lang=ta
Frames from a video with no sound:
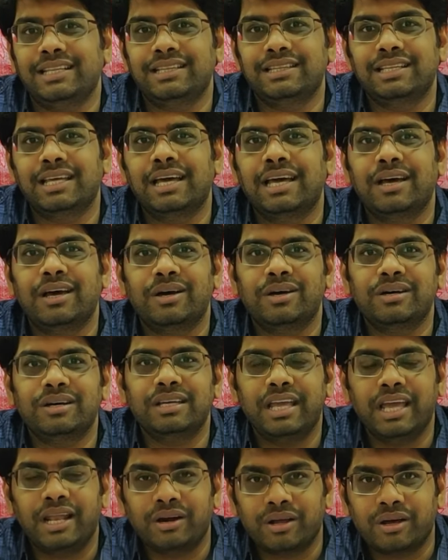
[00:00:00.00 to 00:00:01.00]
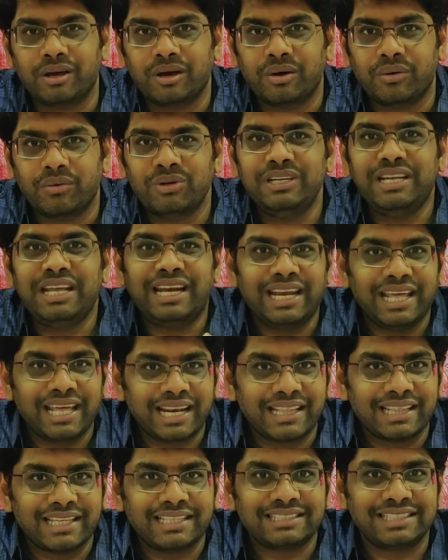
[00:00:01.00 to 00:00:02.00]
இருந்த என்னோடய உண்டியில்
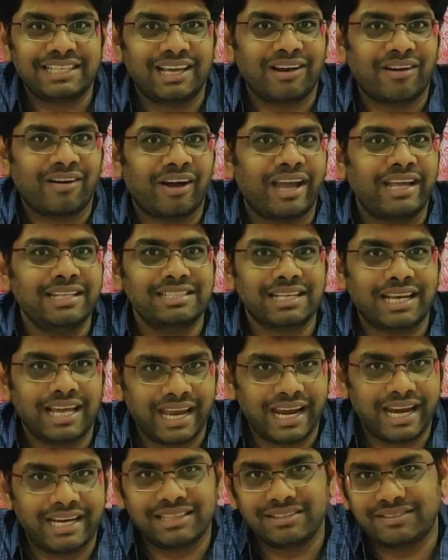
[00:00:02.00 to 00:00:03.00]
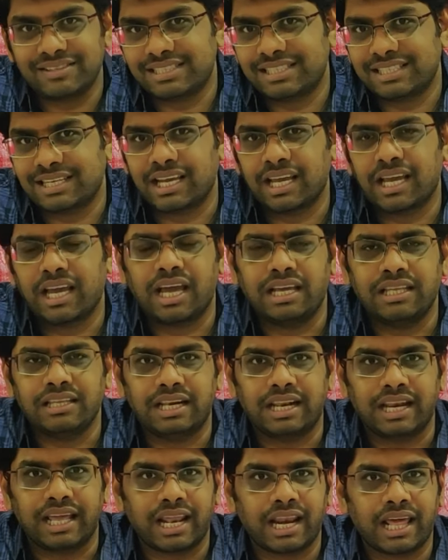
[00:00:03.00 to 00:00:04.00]
இருந்த சில காயின்ஸ்லாம் எடுத்து வச்சுருக்கேன்
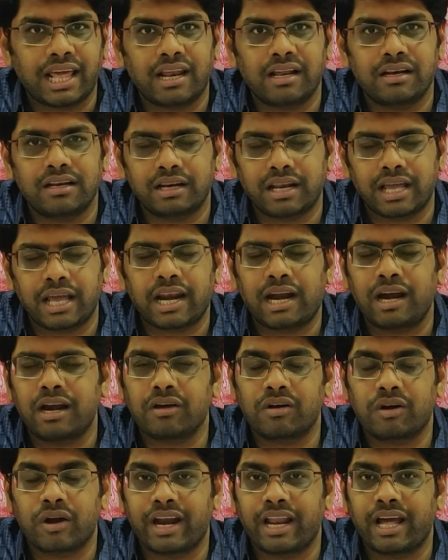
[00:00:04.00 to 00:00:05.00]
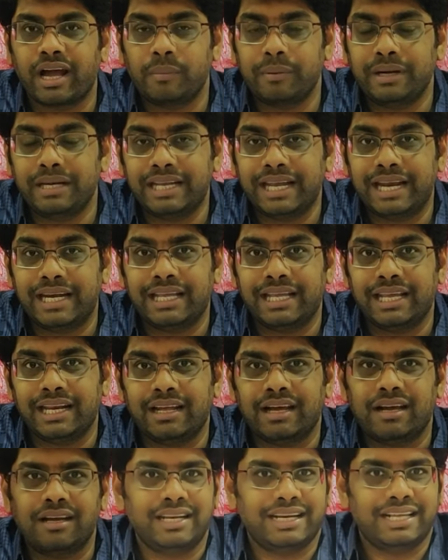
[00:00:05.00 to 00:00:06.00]
இது ரேரான ரேரான காயினா அப்படின்னு
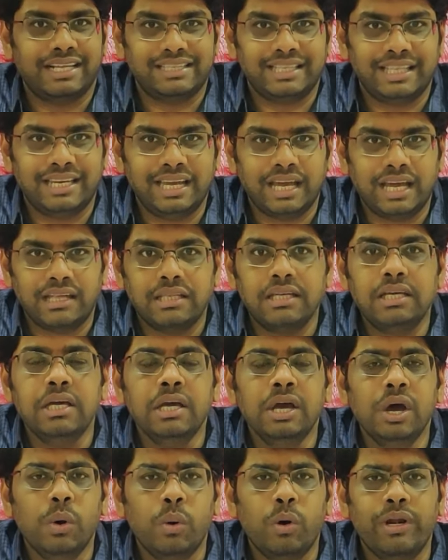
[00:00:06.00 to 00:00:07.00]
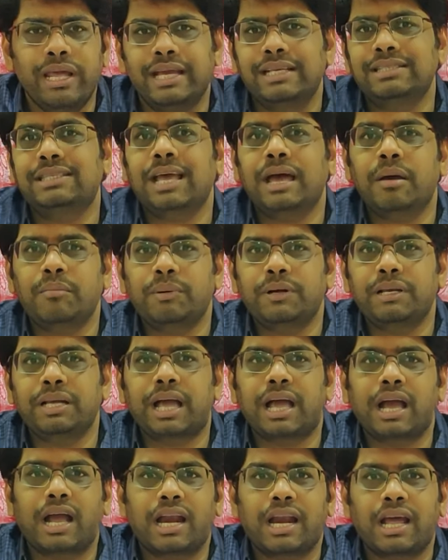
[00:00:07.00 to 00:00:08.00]
கேட்டிங்கன்னா எனக்கு தெரியாது ஒரு
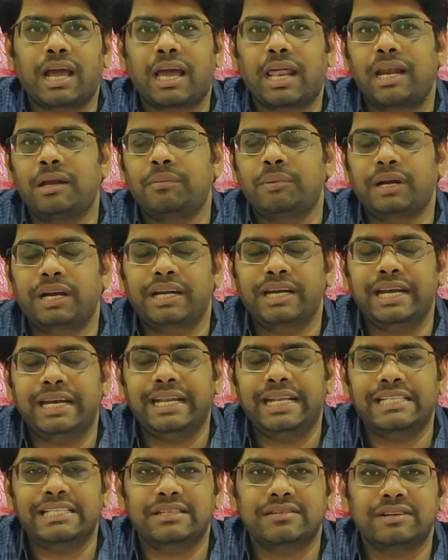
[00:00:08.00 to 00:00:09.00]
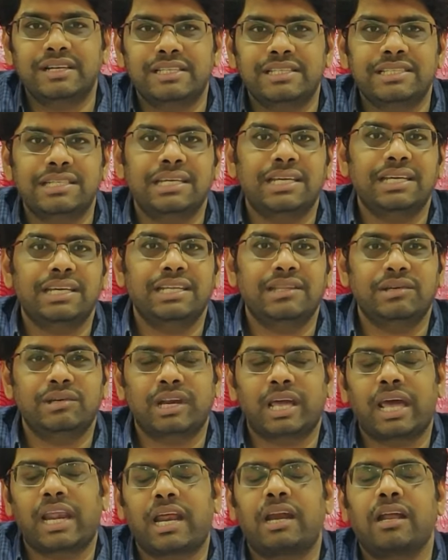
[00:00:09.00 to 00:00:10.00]
எக்ஸாம்பிளுக்காக நான் கலெக்ட் பண்ண டீட்டெயில்ஸை வச்சு இது
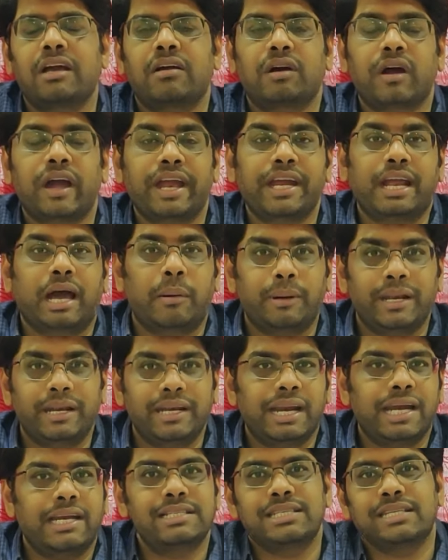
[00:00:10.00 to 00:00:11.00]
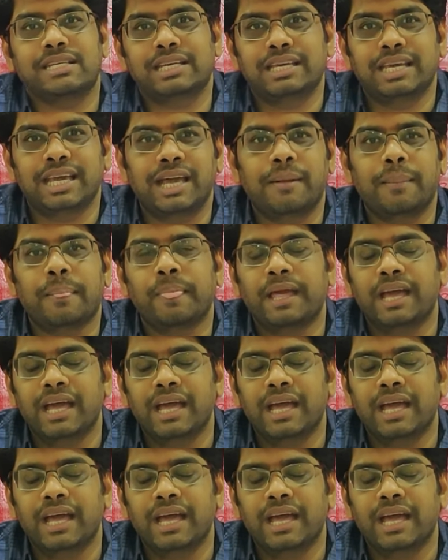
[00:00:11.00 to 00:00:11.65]
ரேரான காயின் அப்படின்னு நினச்சிக்கிங்க